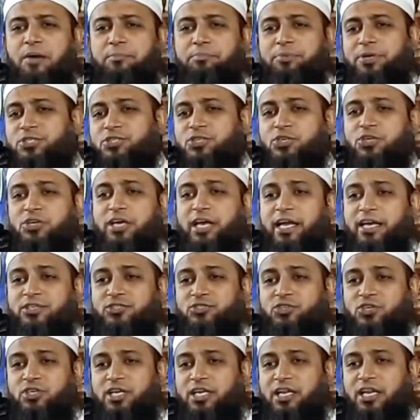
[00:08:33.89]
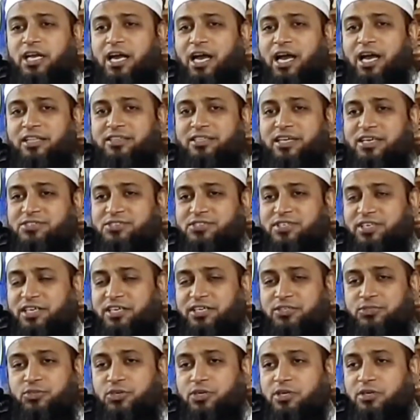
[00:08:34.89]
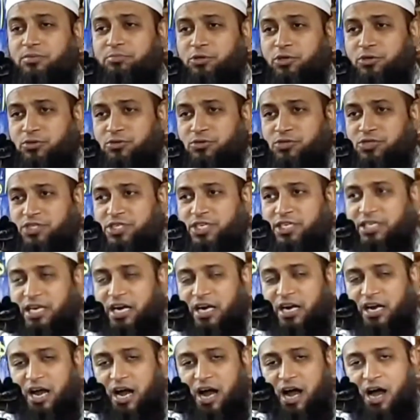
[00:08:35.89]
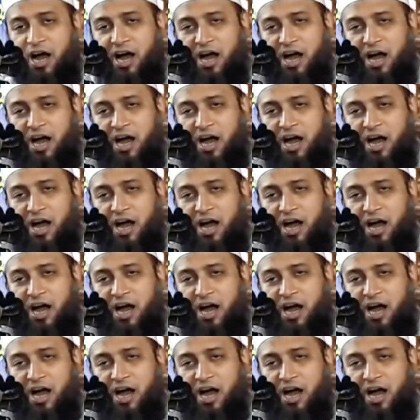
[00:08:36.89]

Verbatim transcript: পেছনে একজনের হাত আছে জোরে বলুন সেটা কা